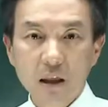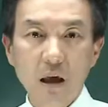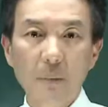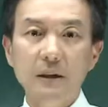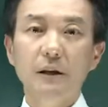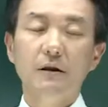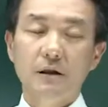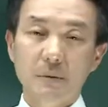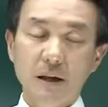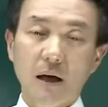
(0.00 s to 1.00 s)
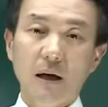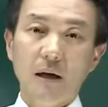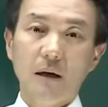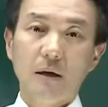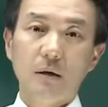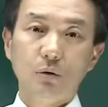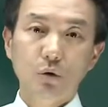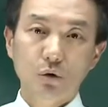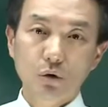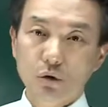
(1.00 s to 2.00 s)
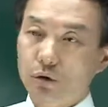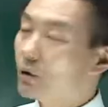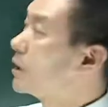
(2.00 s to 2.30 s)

때 만약을 씁니다. 또는